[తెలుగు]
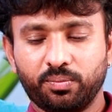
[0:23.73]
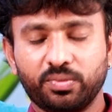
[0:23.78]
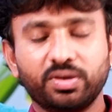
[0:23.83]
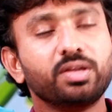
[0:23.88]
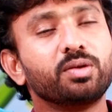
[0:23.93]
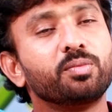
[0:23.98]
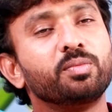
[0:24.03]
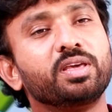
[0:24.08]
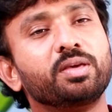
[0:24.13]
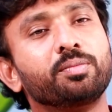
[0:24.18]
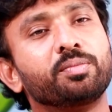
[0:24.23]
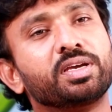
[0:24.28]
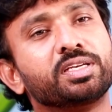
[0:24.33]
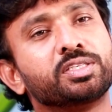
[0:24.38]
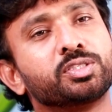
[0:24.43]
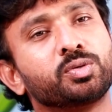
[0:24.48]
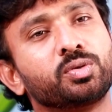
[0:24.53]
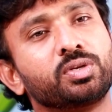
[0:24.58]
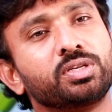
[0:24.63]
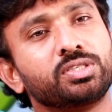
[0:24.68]
మీరు మీ
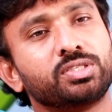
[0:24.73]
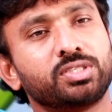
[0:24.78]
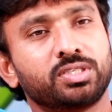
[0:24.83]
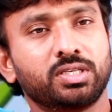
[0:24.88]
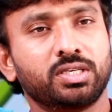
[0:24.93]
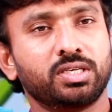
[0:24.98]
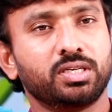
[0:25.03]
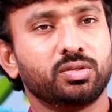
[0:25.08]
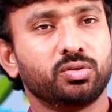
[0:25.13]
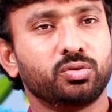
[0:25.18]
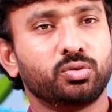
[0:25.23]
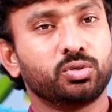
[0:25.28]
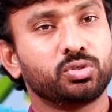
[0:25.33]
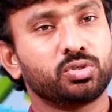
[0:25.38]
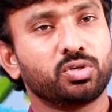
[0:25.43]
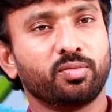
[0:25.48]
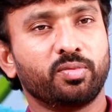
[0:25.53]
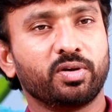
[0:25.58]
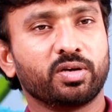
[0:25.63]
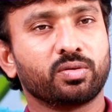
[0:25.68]
ఇమేజ్ గురించి
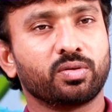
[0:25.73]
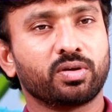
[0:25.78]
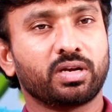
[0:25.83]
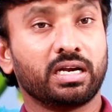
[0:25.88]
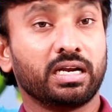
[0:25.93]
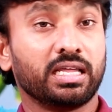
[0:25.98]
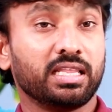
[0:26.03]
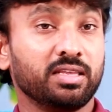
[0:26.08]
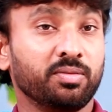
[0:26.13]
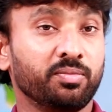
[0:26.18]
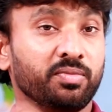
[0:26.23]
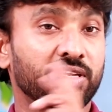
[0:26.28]
దృష్టిలో పెట్టుకుని రండి అది